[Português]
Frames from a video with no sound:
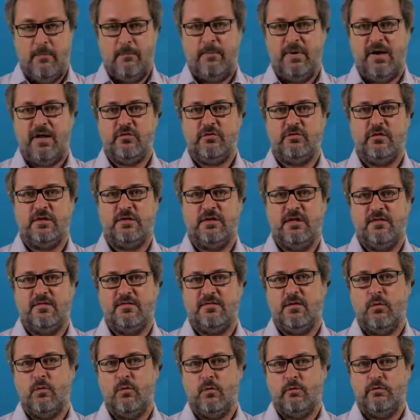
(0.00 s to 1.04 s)
Preste
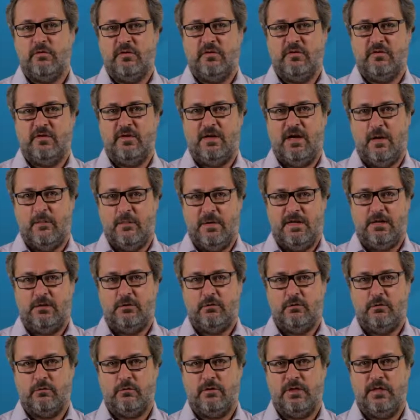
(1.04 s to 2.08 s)
atenção aos
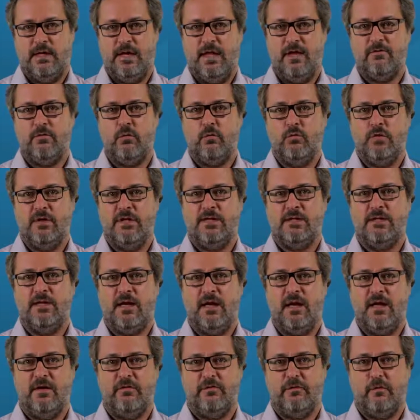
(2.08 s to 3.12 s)
ensinamentos que levam um líder
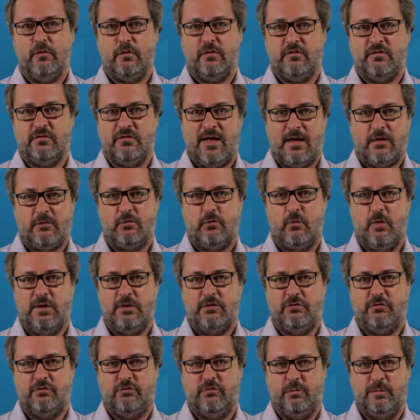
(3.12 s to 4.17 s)
a reforçar sua
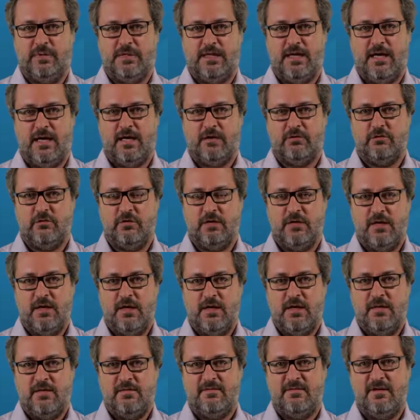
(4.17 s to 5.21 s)
legitimidade,
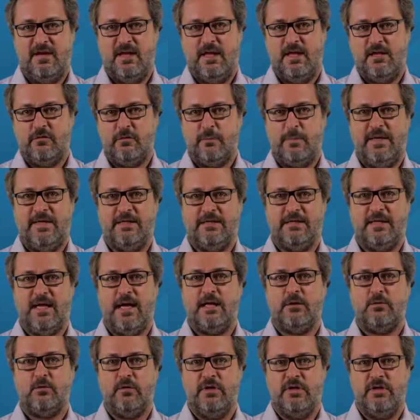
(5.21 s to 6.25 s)
ser
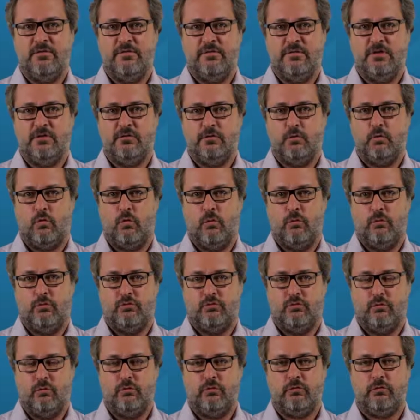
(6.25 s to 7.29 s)
respeitado e visto como
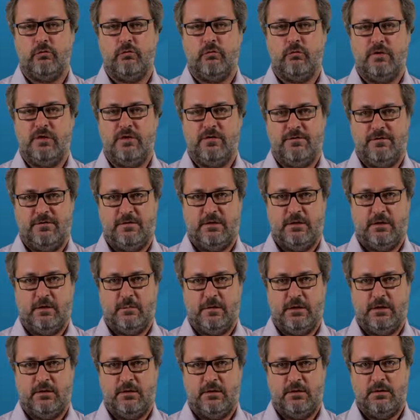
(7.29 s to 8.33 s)
justo e
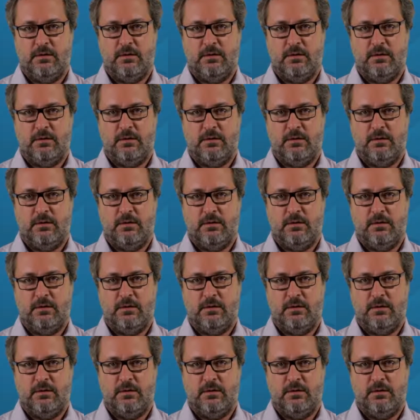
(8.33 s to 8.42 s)
firme.